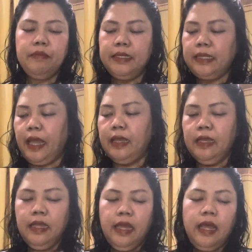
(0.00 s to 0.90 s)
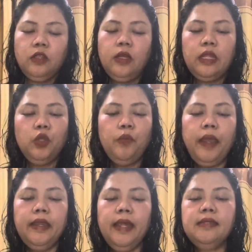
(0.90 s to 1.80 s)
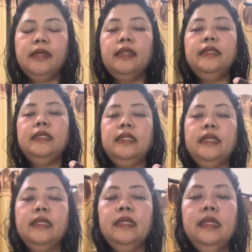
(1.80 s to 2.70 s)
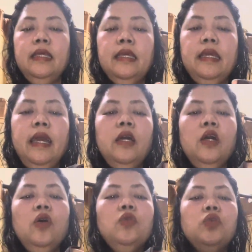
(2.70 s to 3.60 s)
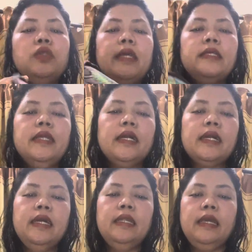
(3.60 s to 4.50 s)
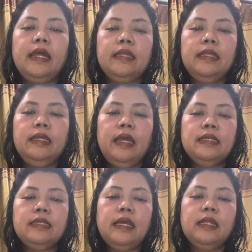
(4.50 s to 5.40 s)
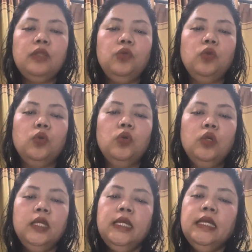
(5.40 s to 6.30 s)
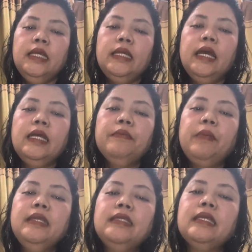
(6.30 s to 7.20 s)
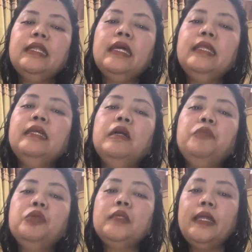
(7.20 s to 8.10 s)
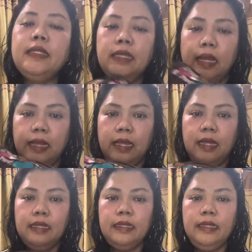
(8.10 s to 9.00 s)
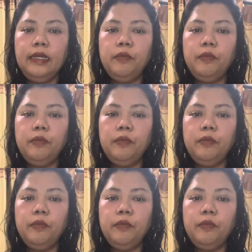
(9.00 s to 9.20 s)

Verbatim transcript: bisa atur-atur main aja di sini ya untuk size nya kakak lihat ya satu ya paling sekitar 30 cm ya kak 30